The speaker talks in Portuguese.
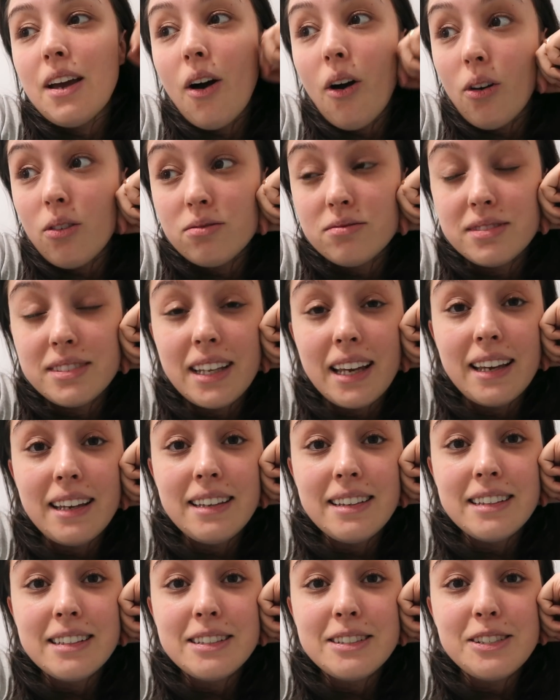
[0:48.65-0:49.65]
e
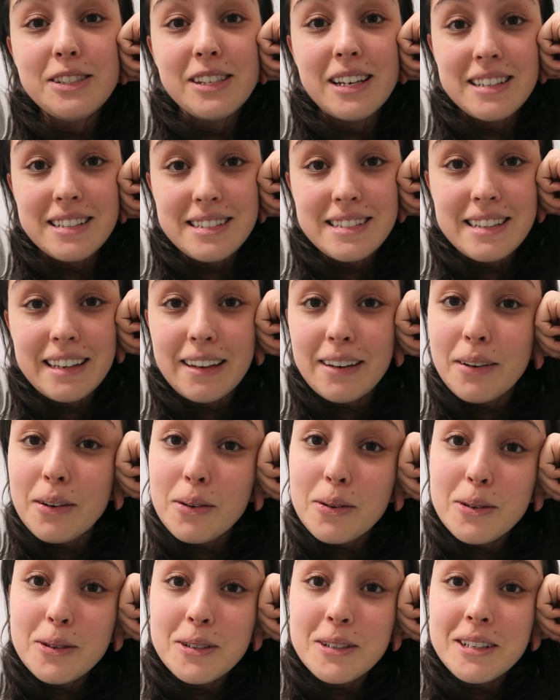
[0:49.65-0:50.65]
ontem, dia
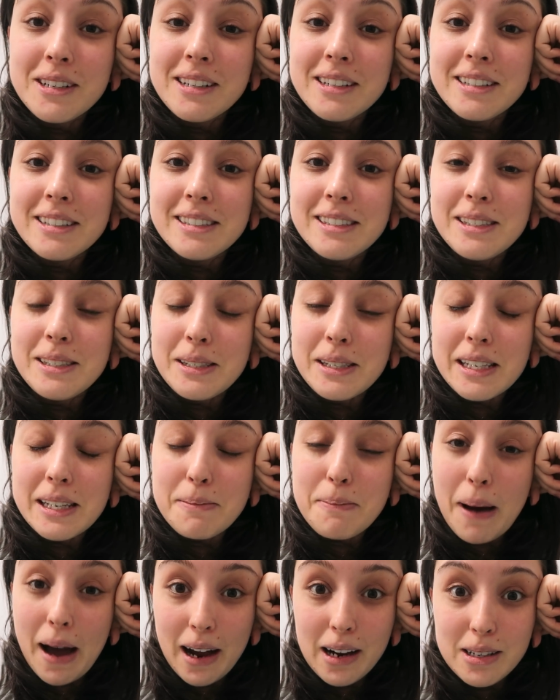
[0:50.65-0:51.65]
5
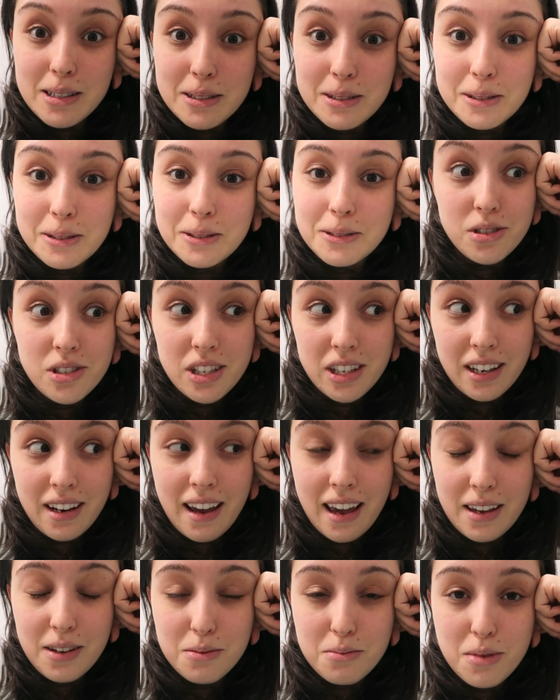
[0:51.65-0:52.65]
de março, eu
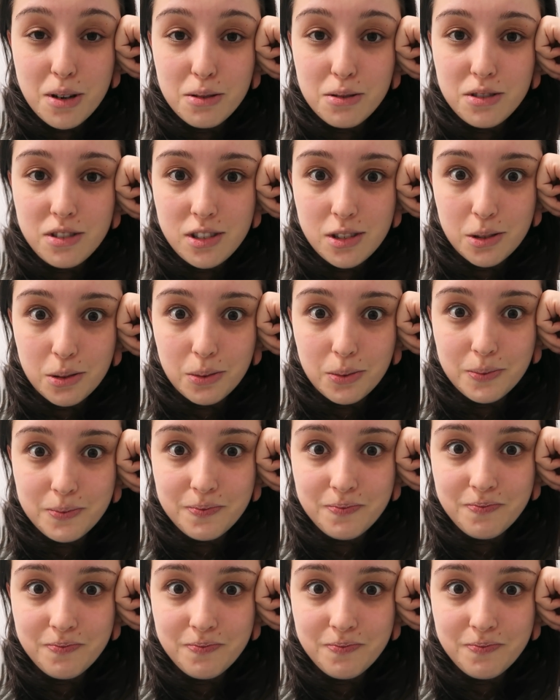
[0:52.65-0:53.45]
tirei o meu DIU.